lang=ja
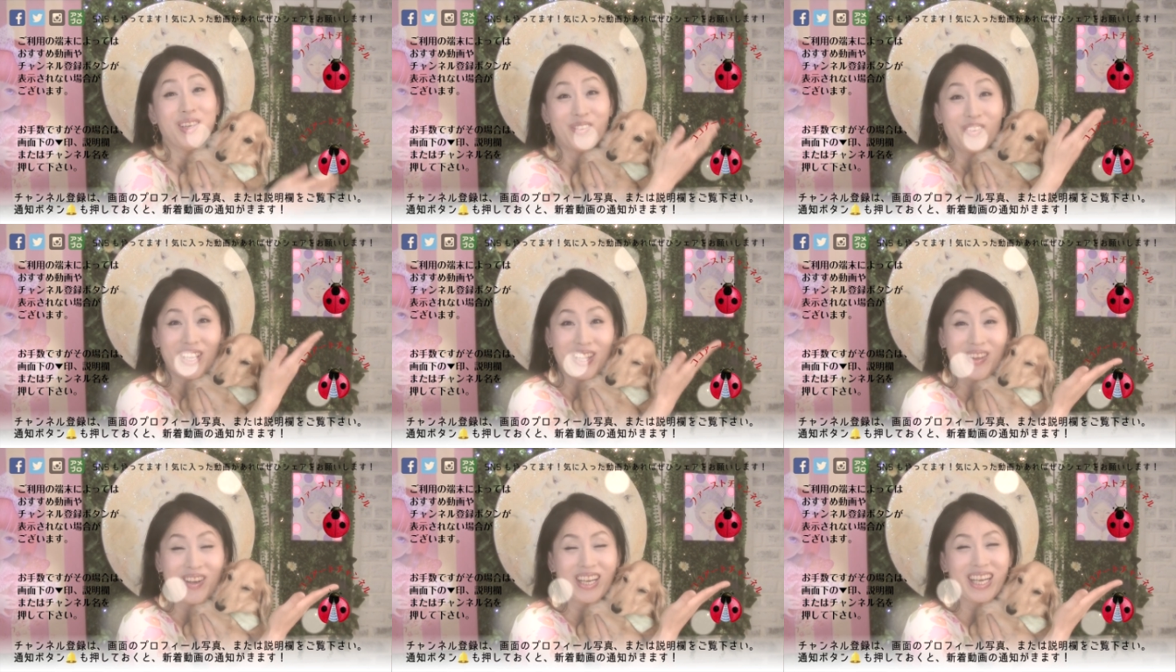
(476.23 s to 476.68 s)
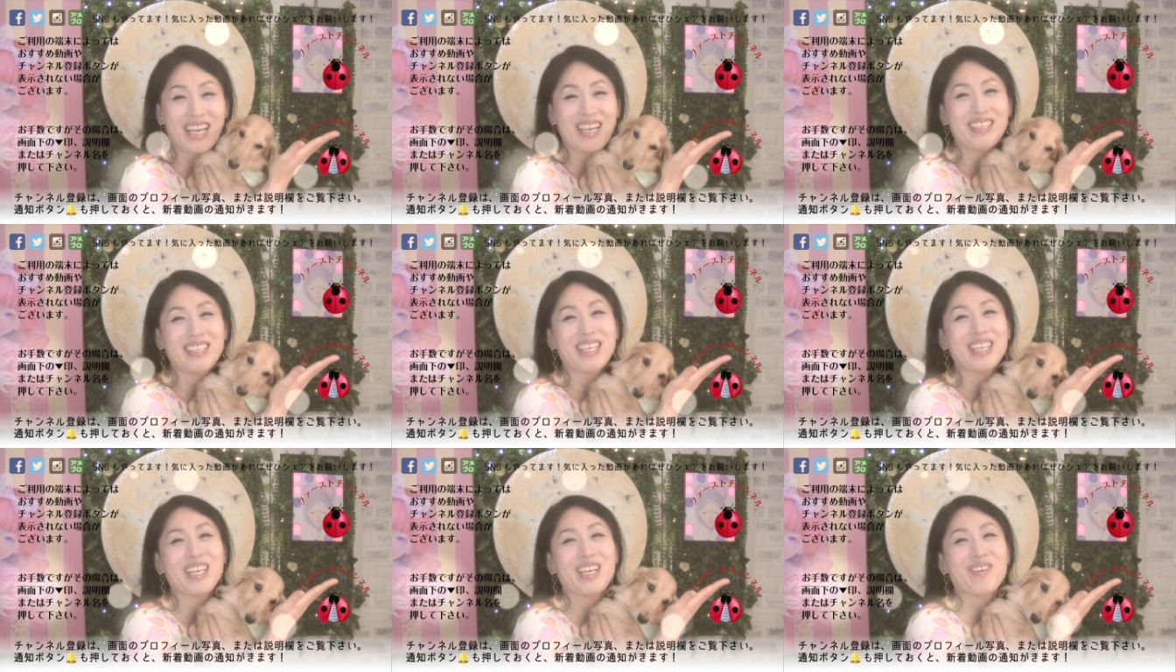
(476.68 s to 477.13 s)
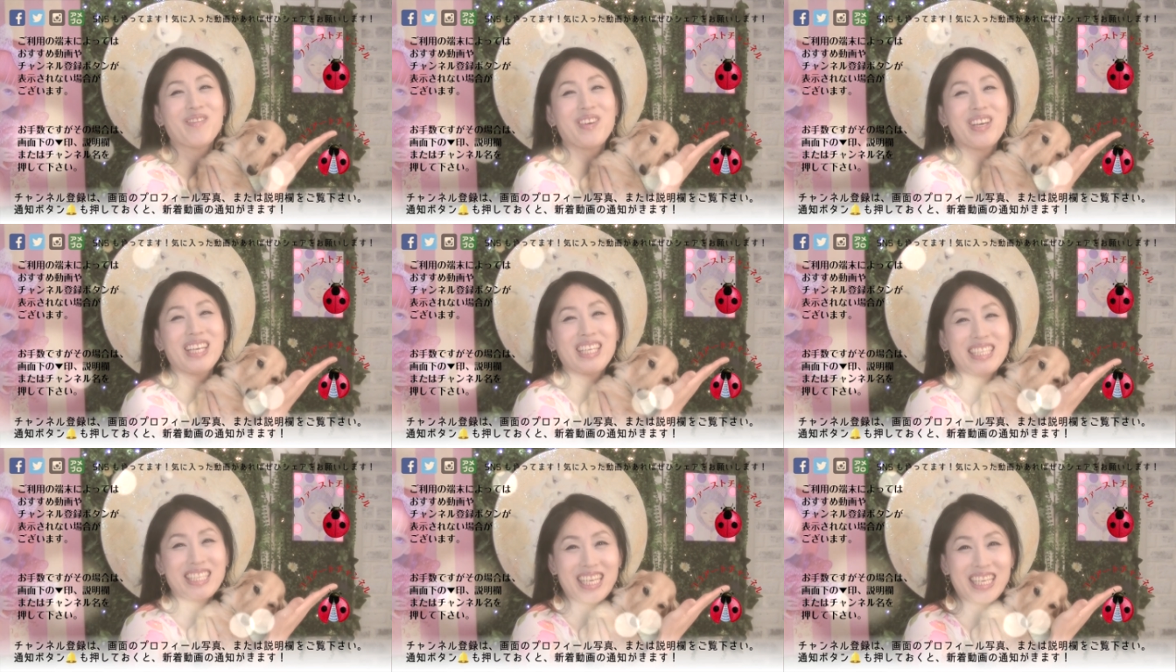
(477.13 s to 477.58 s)
上の赤い先は
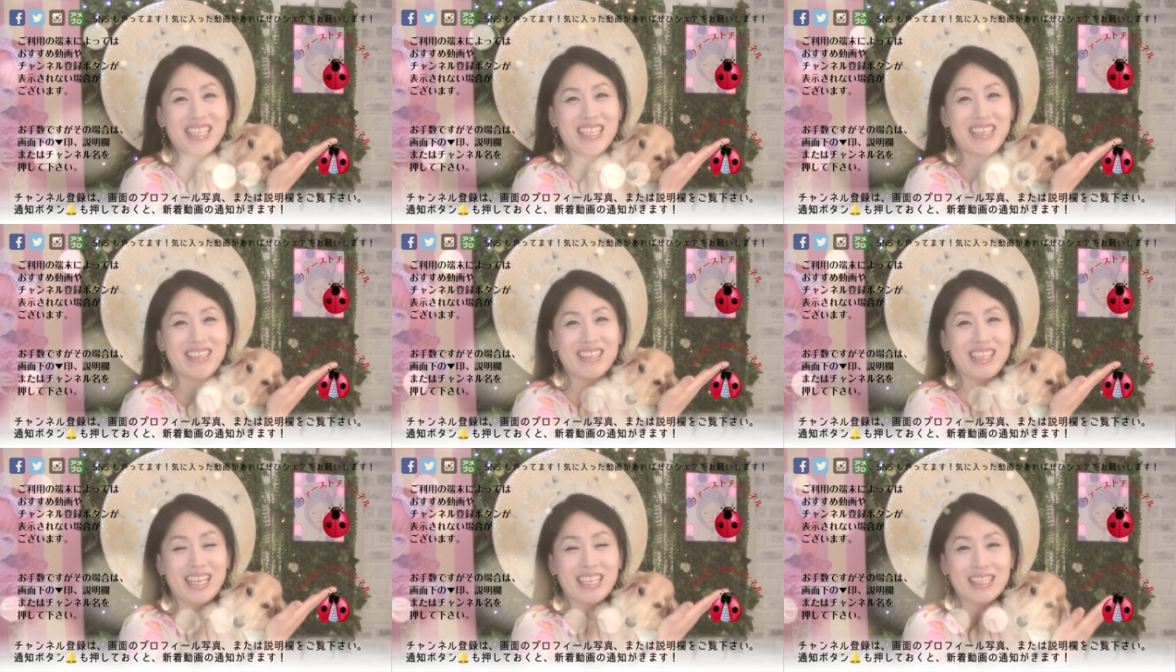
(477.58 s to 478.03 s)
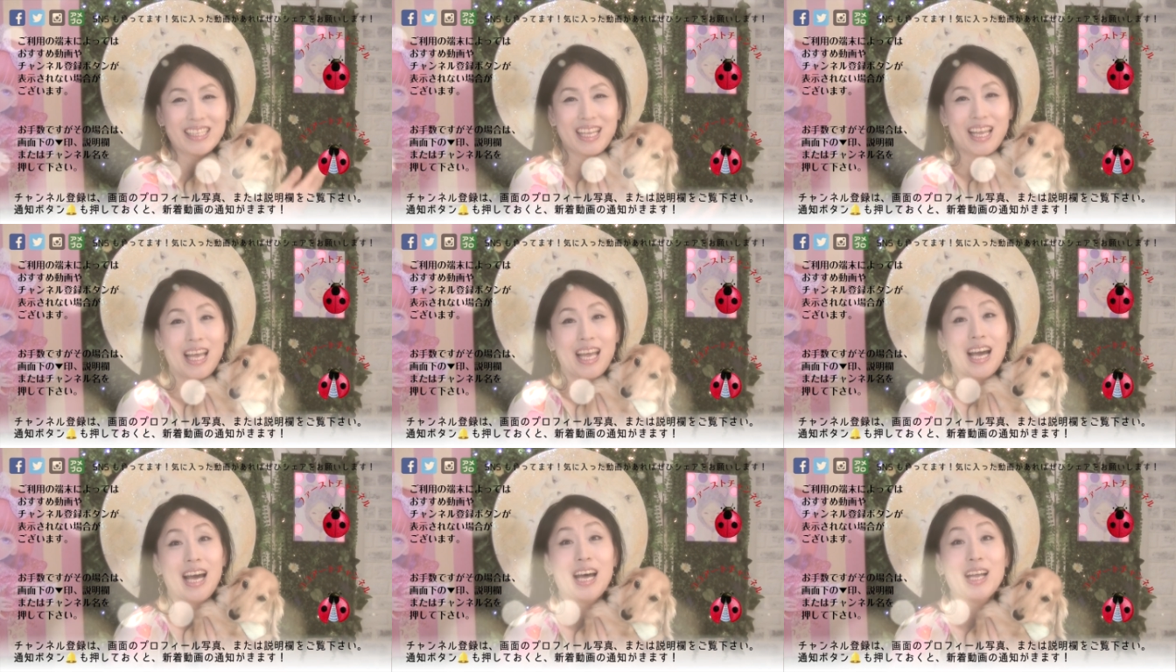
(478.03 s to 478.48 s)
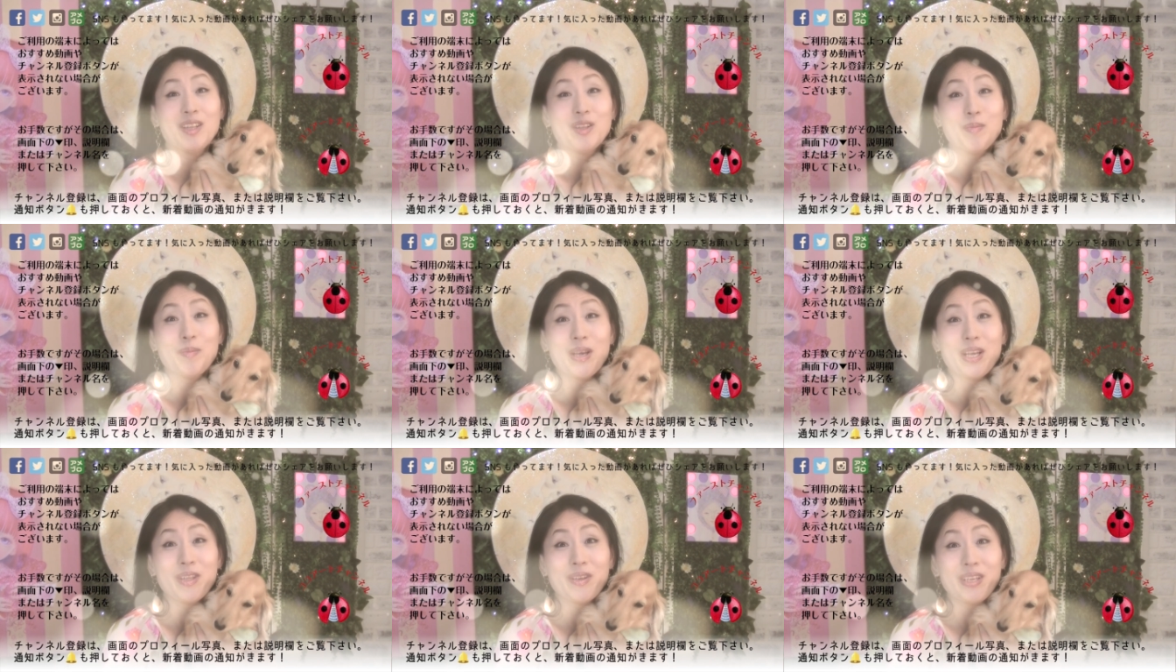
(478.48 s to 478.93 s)
メインチャンネルです。
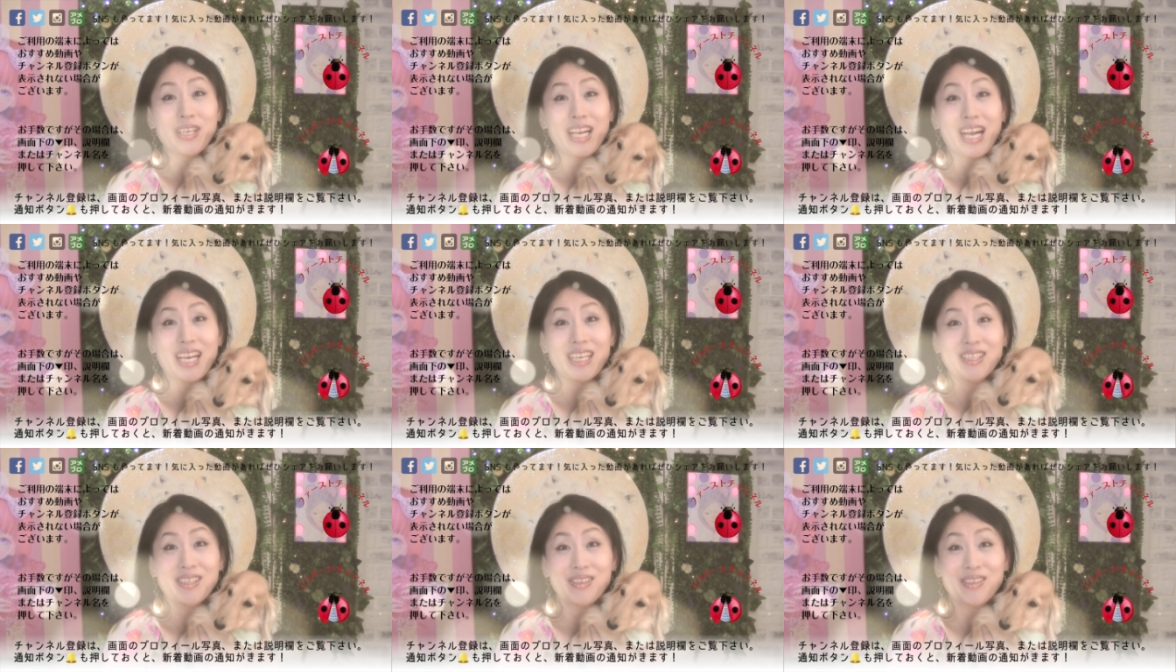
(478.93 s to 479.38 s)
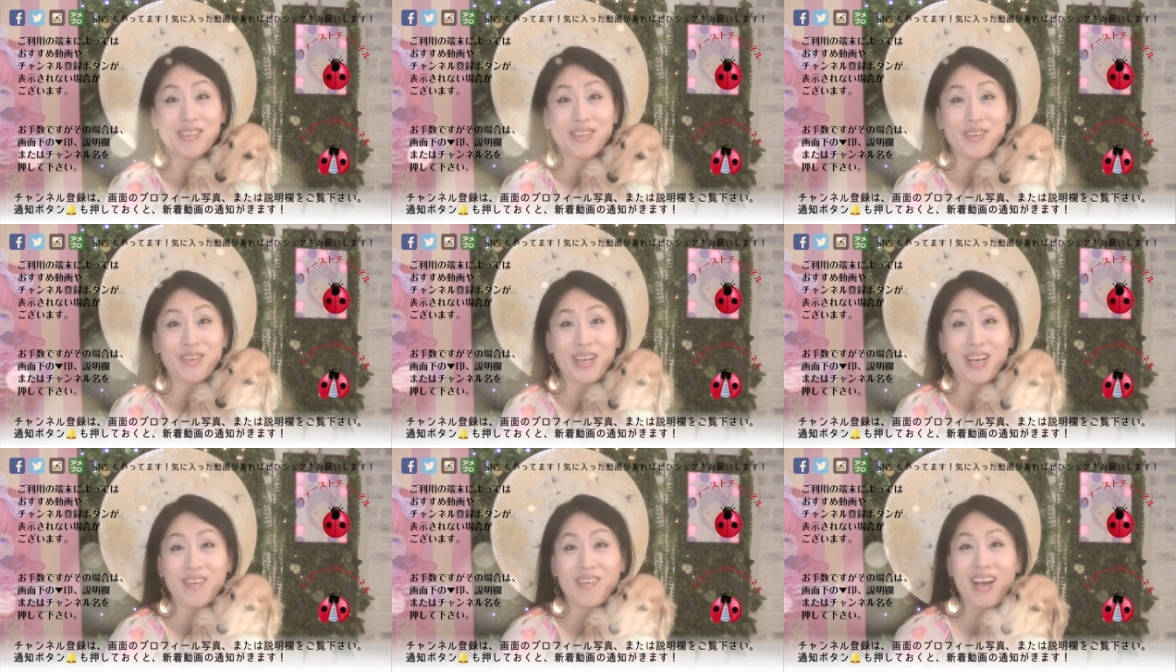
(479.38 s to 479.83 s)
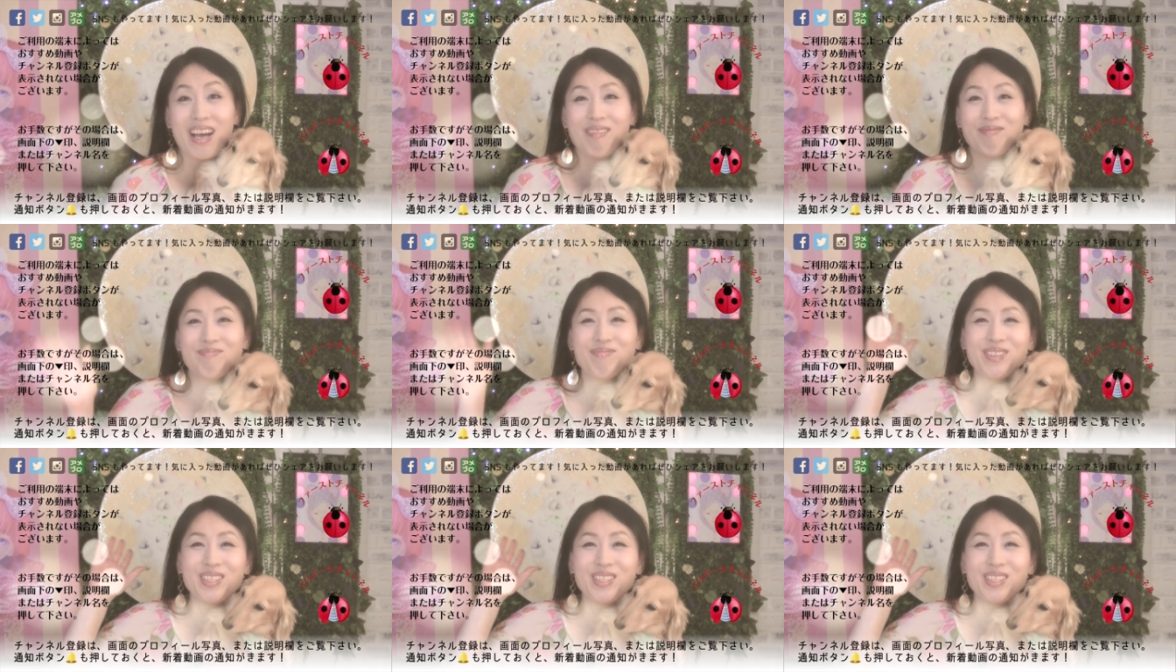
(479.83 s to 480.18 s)
ハンドメイドに関する動画は